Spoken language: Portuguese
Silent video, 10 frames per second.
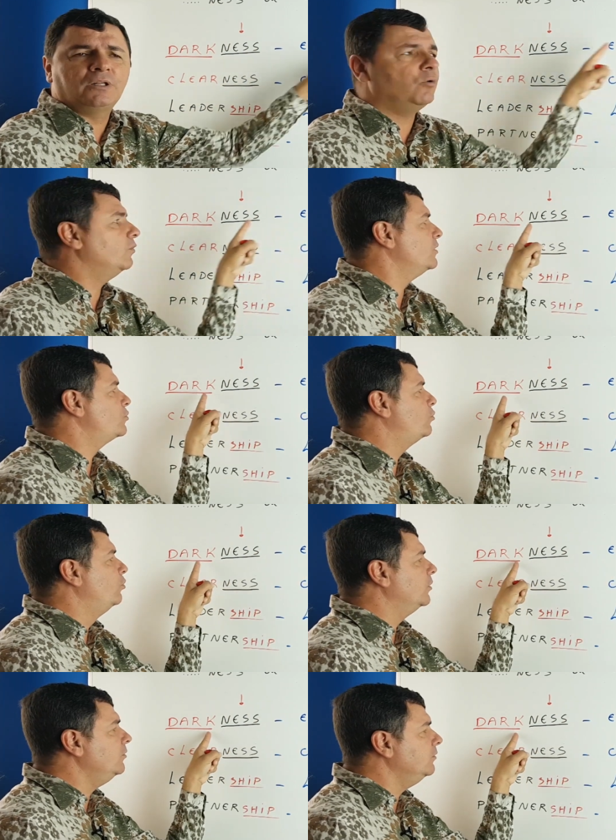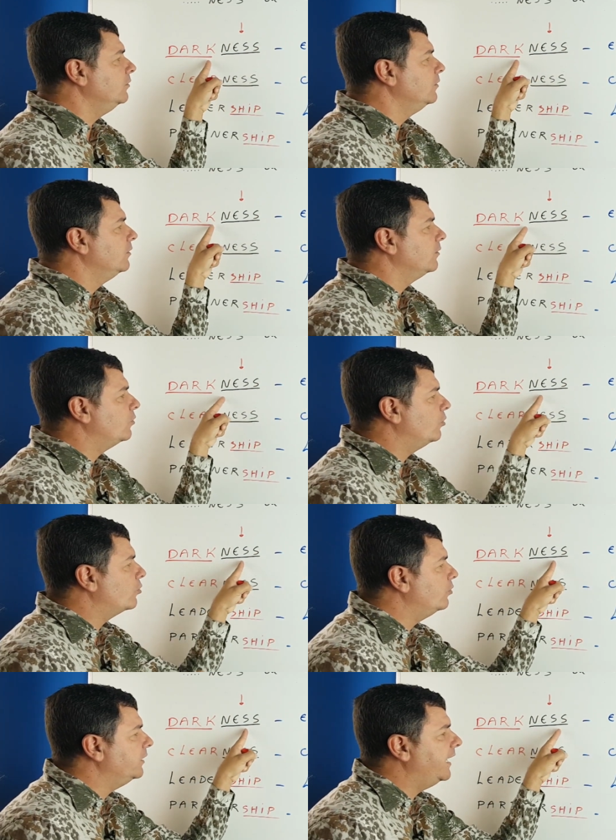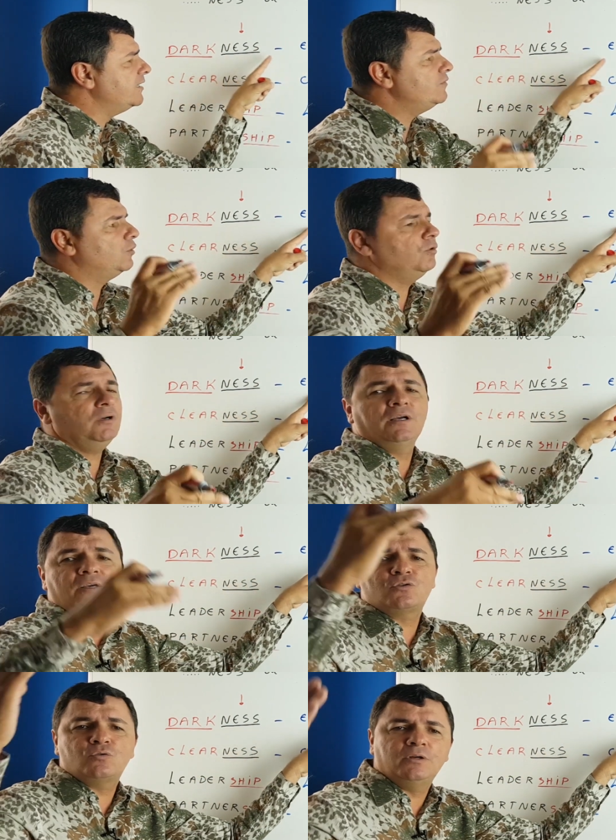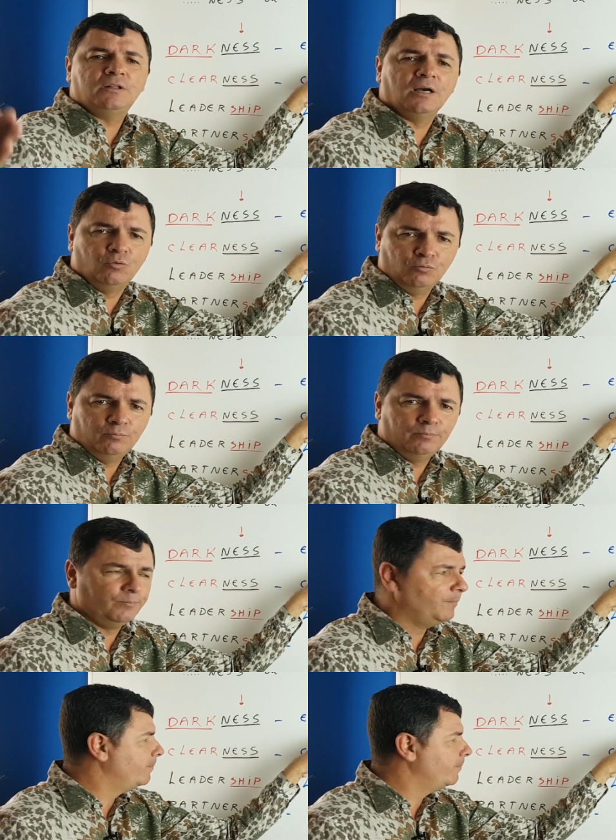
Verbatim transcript: Então, escuro, colocou ness virou escuridão.